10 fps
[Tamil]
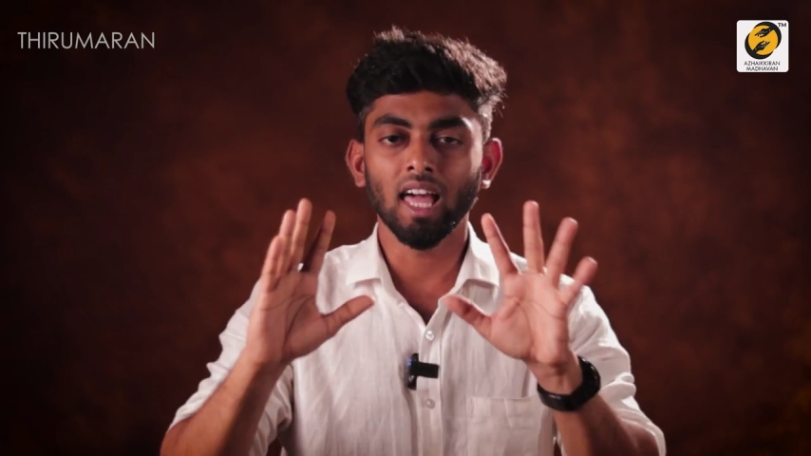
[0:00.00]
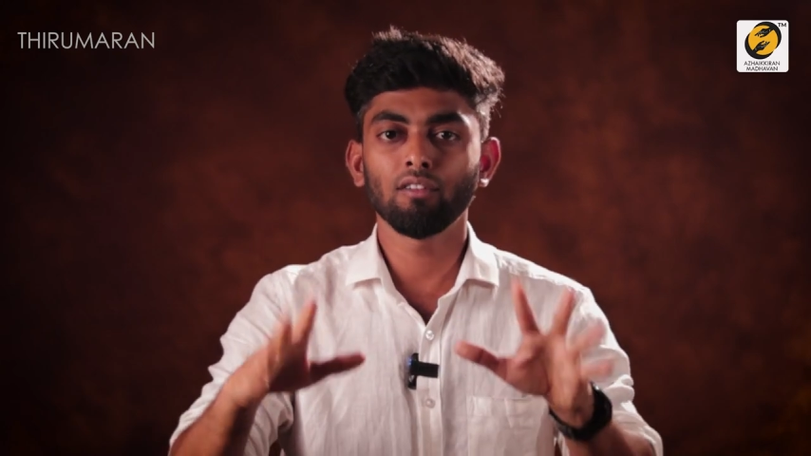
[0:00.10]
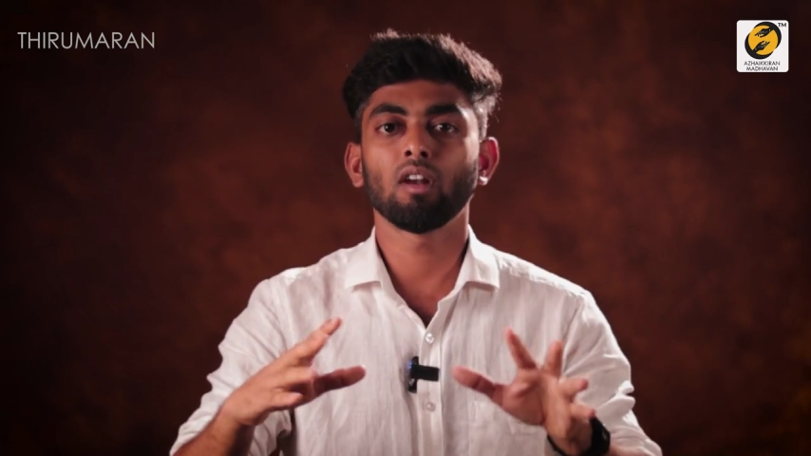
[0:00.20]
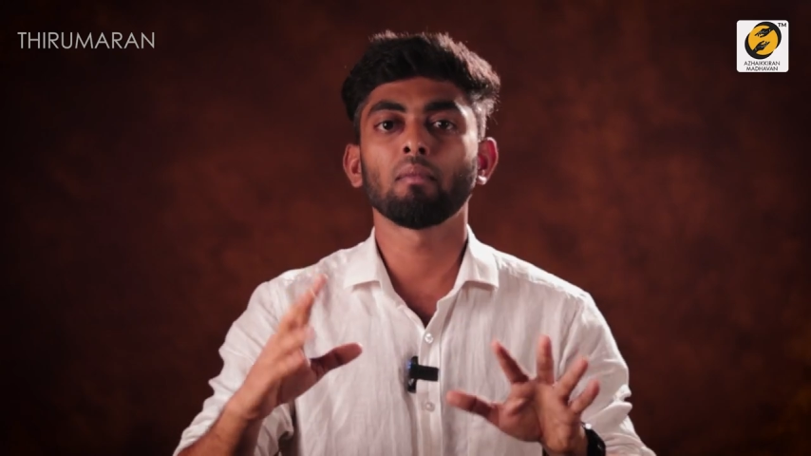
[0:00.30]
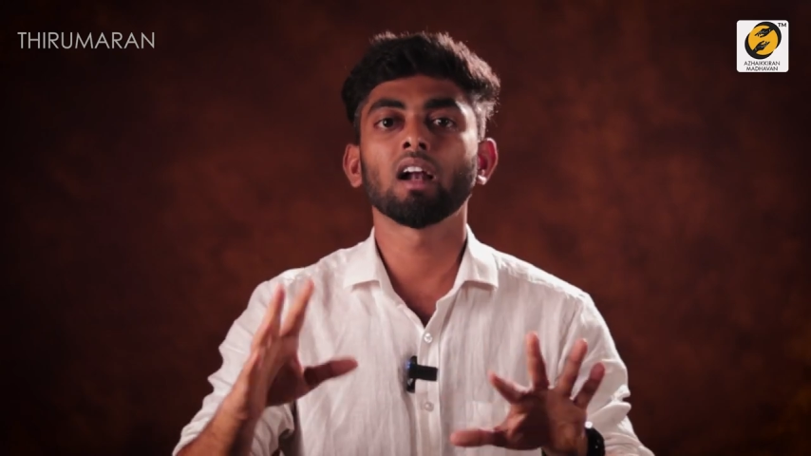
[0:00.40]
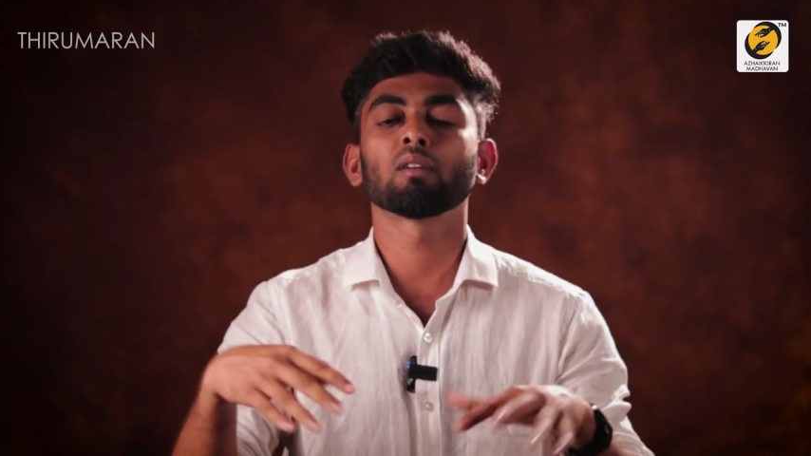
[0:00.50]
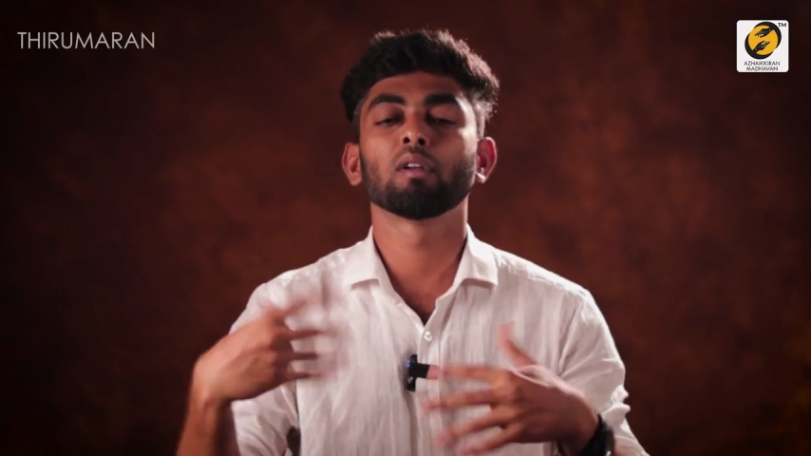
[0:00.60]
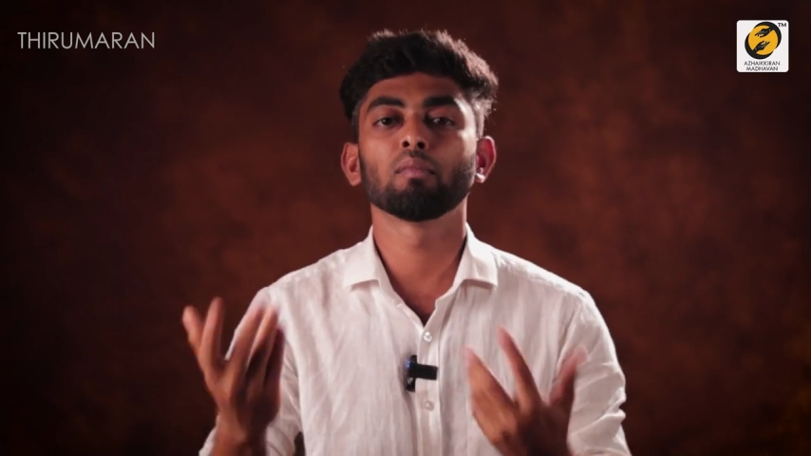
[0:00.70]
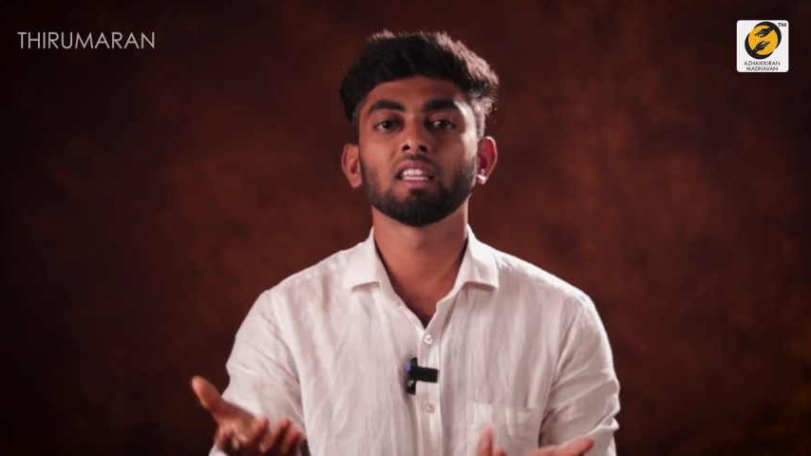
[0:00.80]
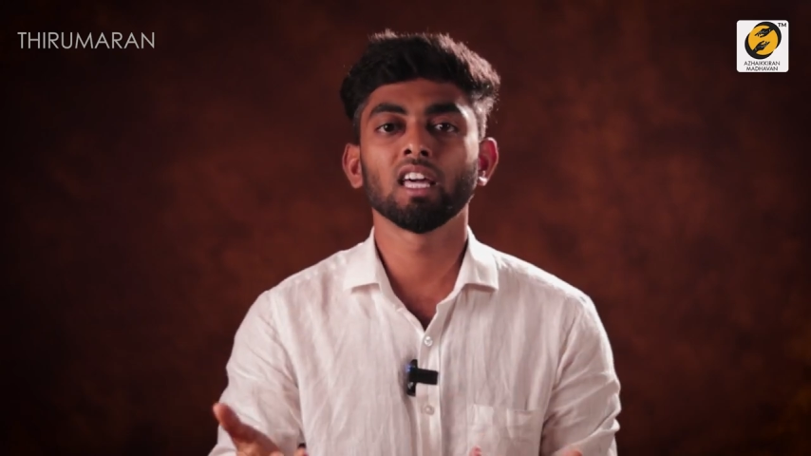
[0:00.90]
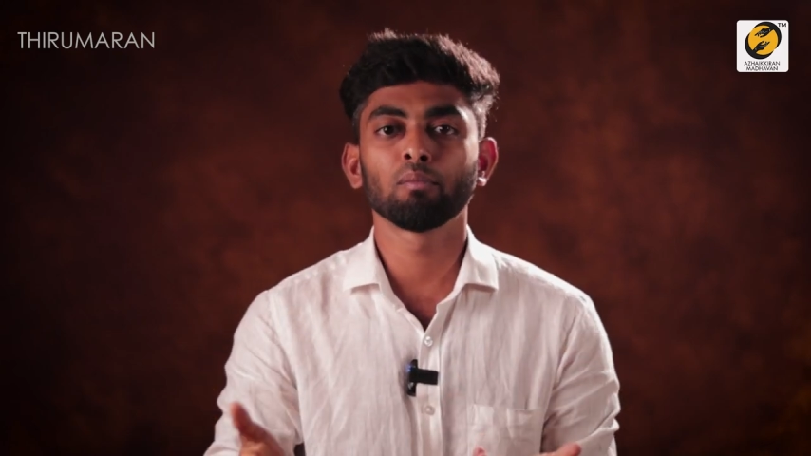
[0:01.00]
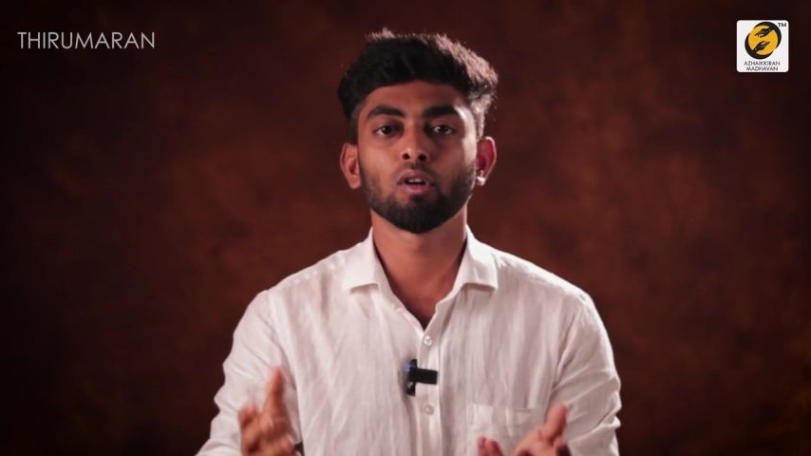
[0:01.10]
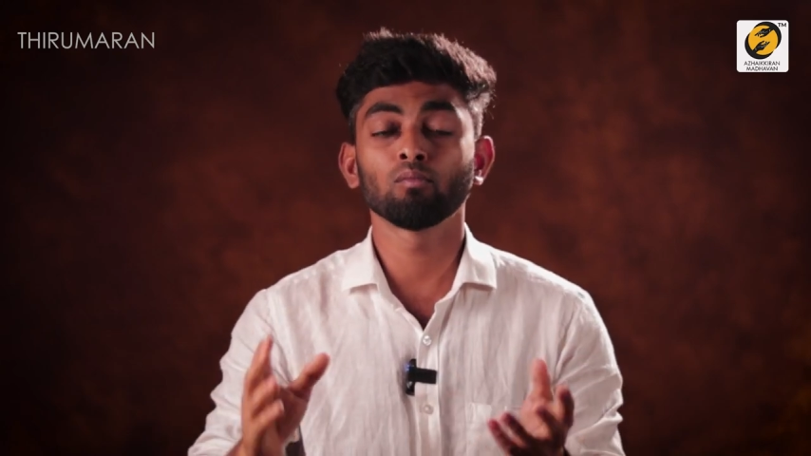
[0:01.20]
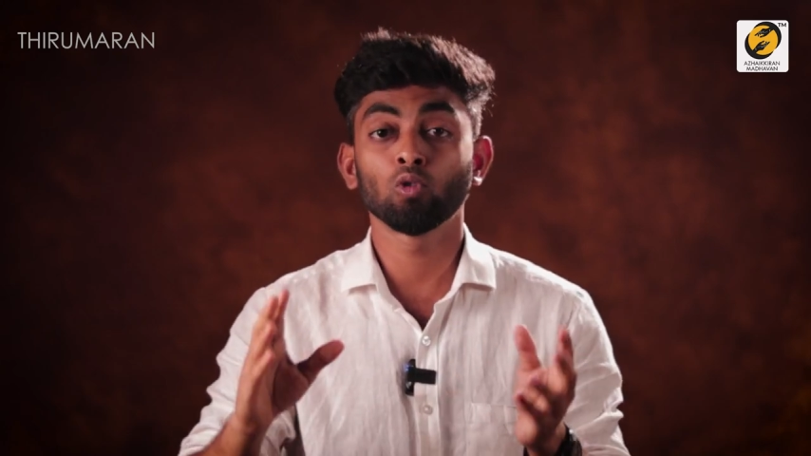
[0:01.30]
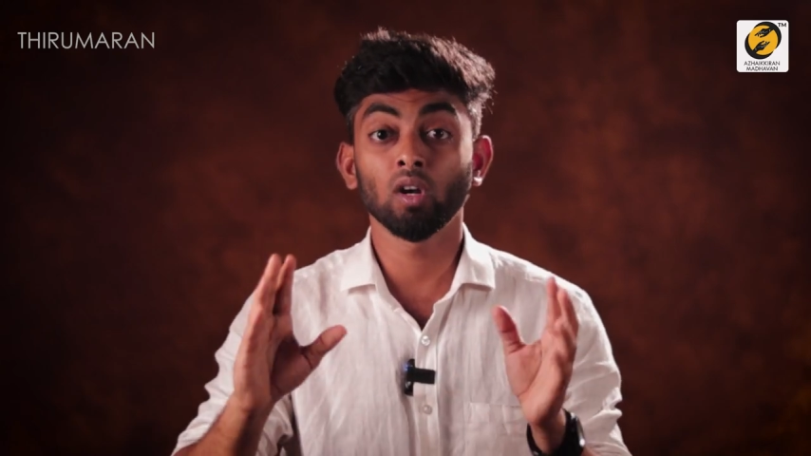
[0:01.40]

லைஃப்பில் மாற்றம் என்பது ஏற்படும்